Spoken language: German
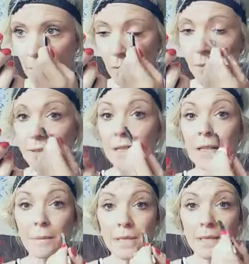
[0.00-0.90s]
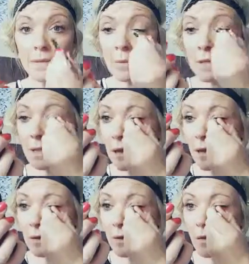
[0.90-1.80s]
So ein bisschen, damit die so ein bisschen
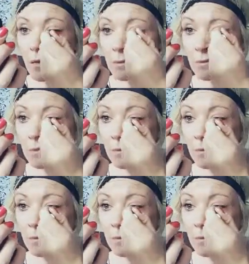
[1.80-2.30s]
rauskommen.